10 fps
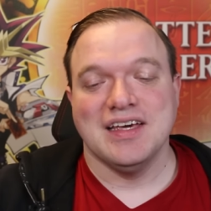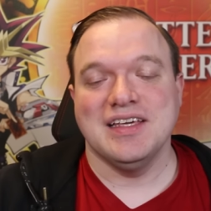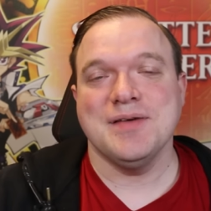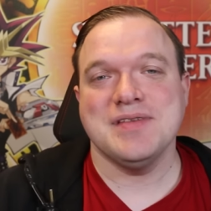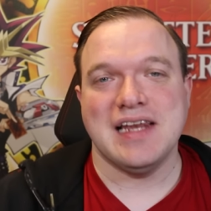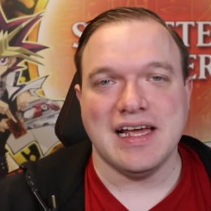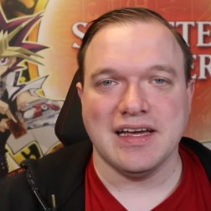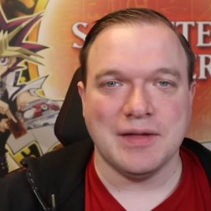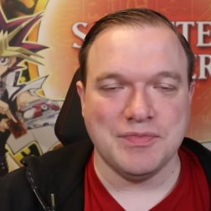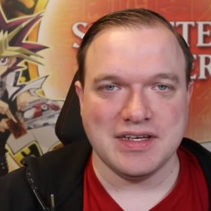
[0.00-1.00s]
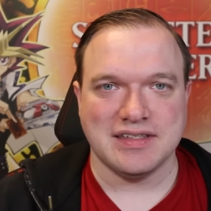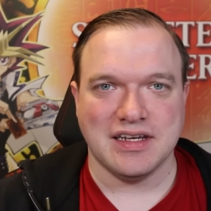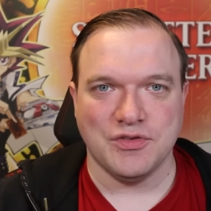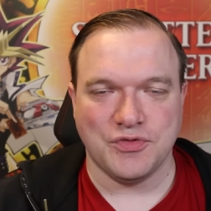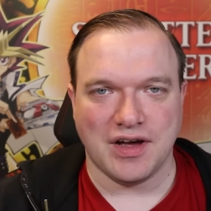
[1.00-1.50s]
ich habe seit längerem jetzt
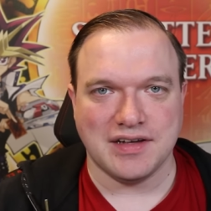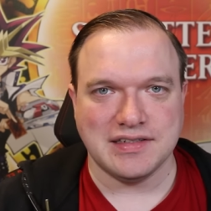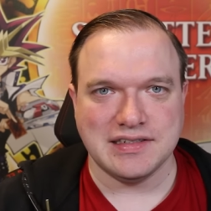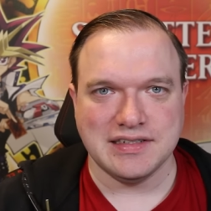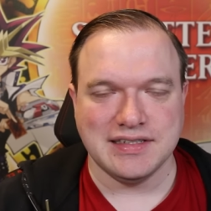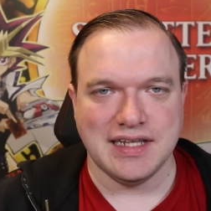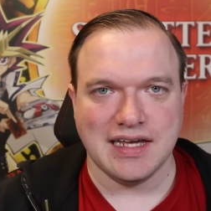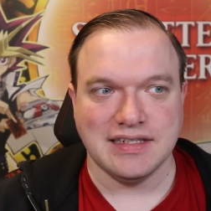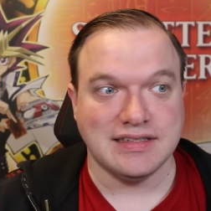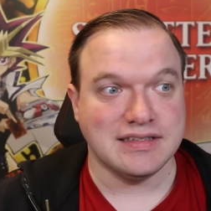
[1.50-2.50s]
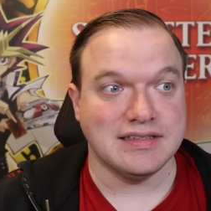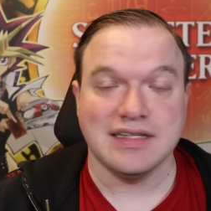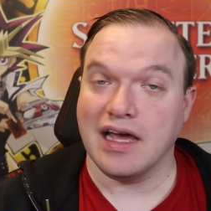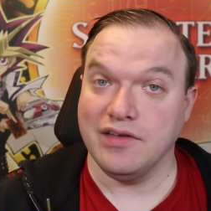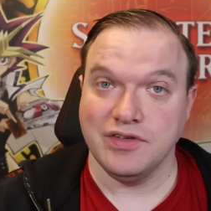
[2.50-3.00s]
eine Phase, in der ich äh,
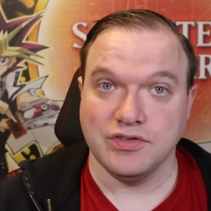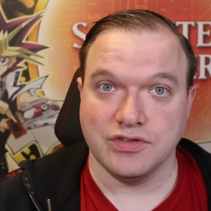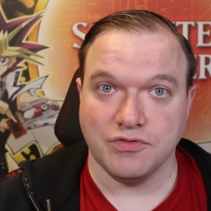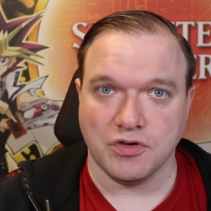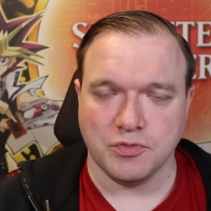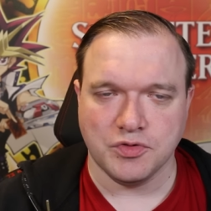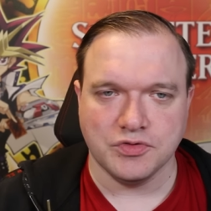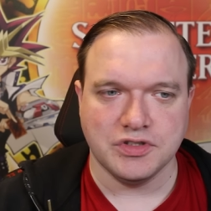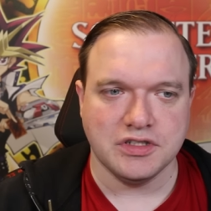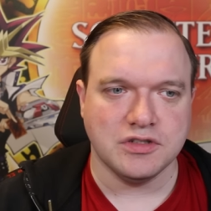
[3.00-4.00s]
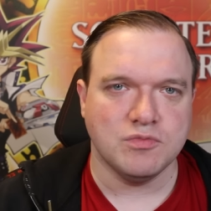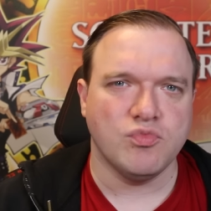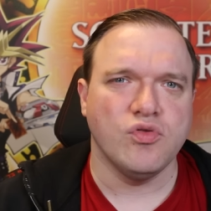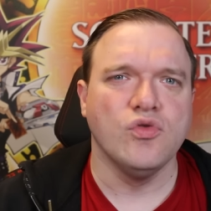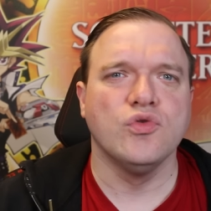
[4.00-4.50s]
drei Videos die Woche produziere,
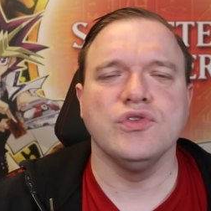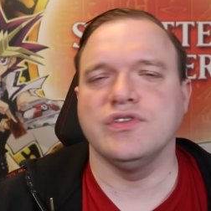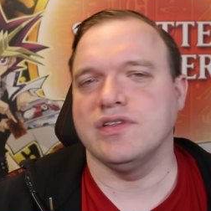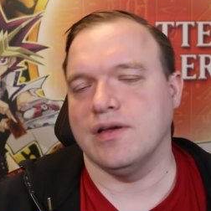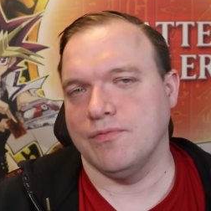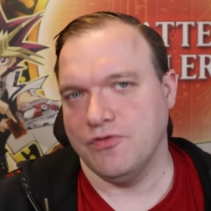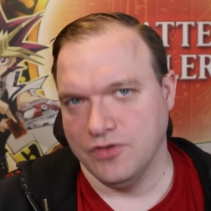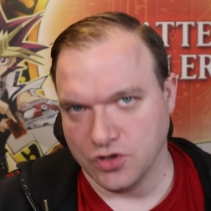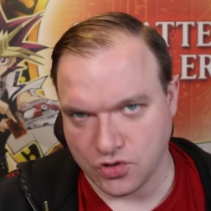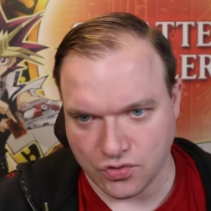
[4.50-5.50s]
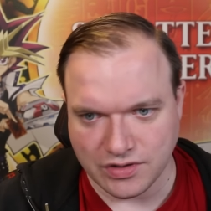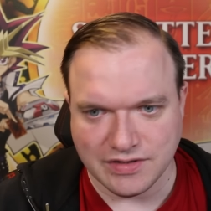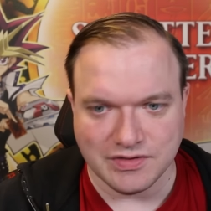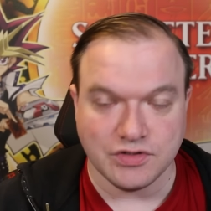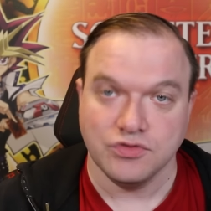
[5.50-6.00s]
plus ähm, vier
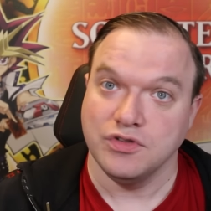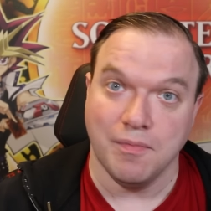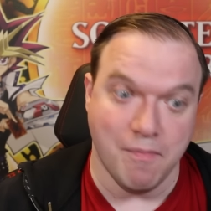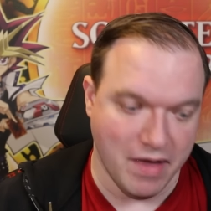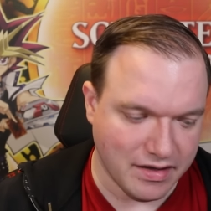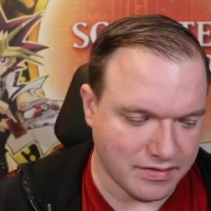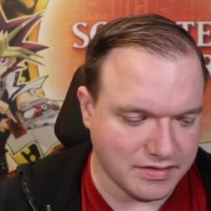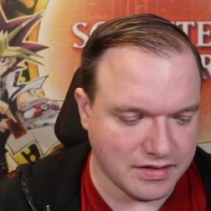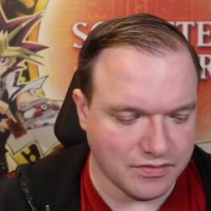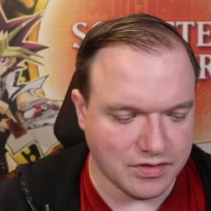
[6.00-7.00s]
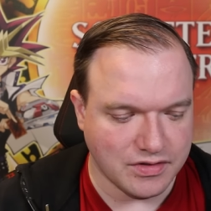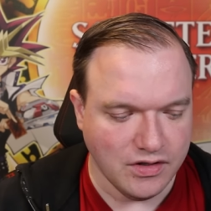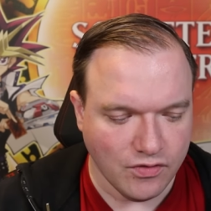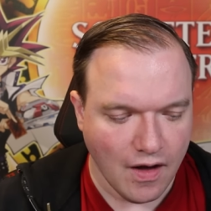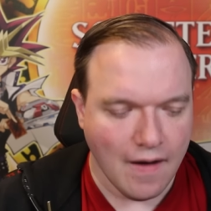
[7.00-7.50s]
Shorts, was natürlich eine Menge ist,
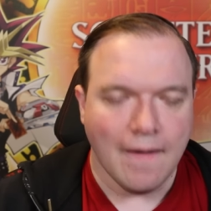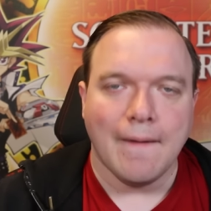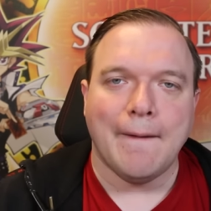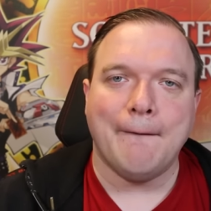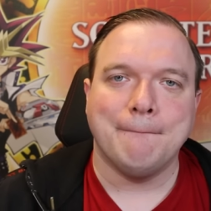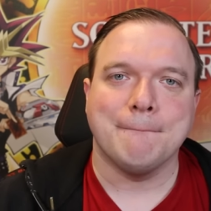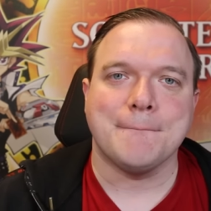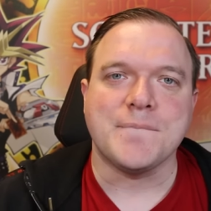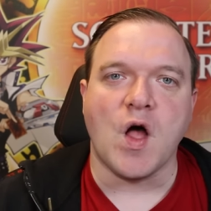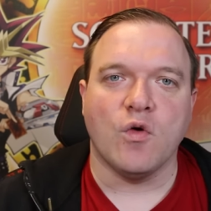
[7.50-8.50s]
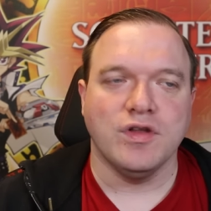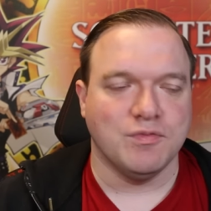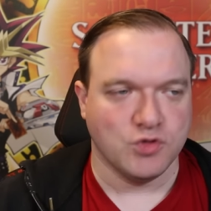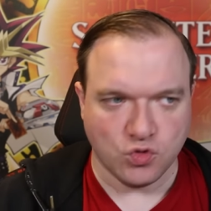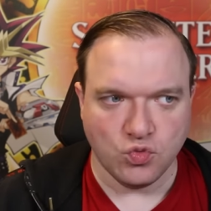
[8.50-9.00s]
definitiv. Ähm, und
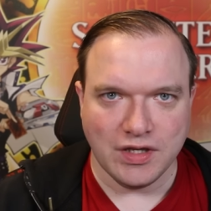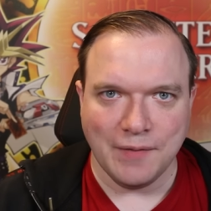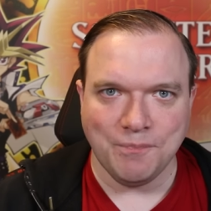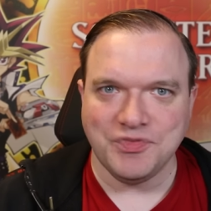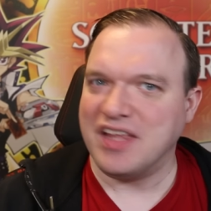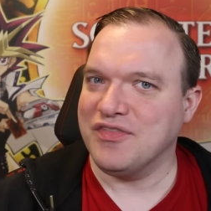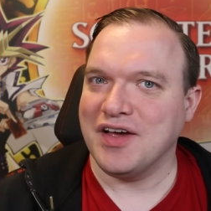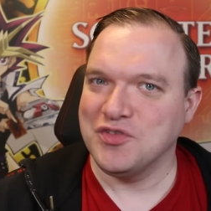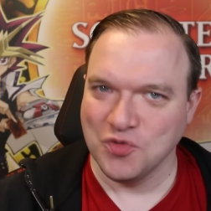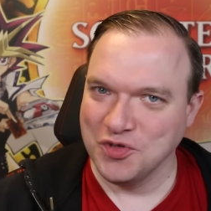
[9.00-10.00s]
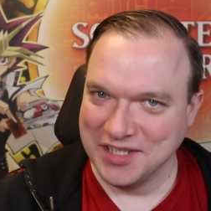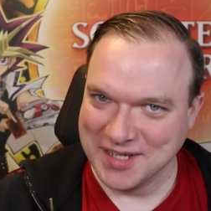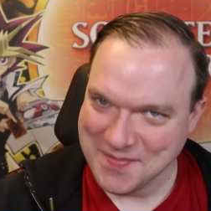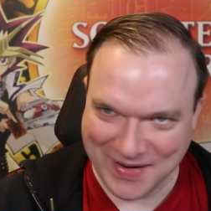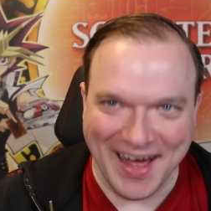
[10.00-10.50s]
ich muss zugeben, das war so
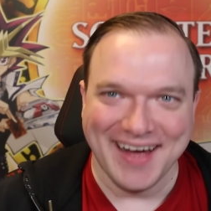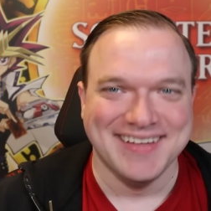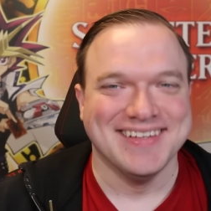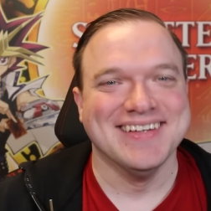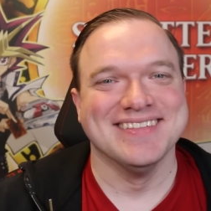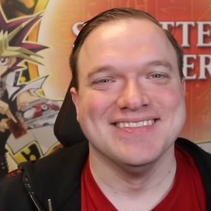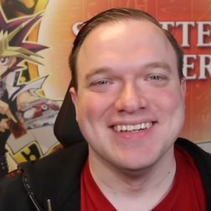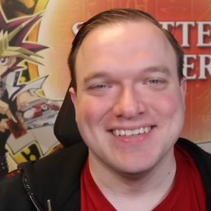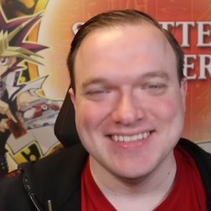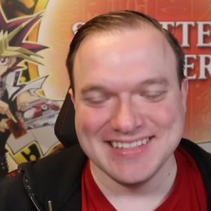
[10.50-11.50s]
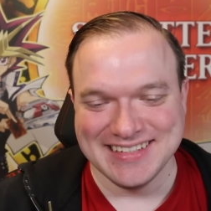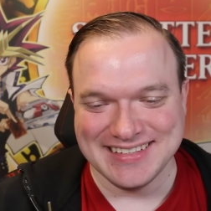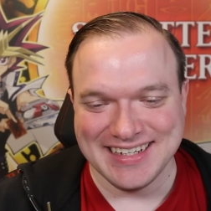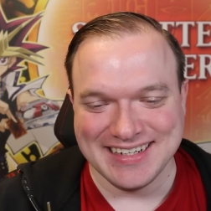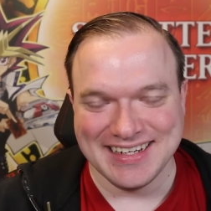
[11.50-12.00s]
nicht geplant. Also man könnte sich
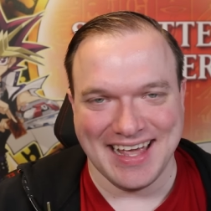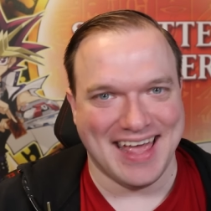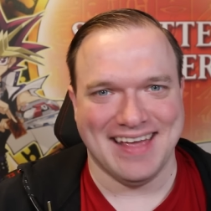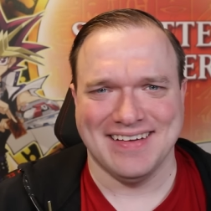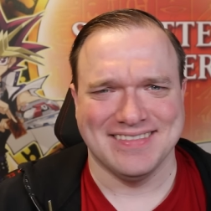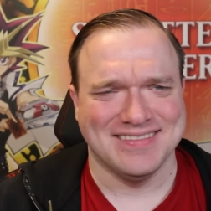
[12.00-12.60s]
jetzt denken, hä,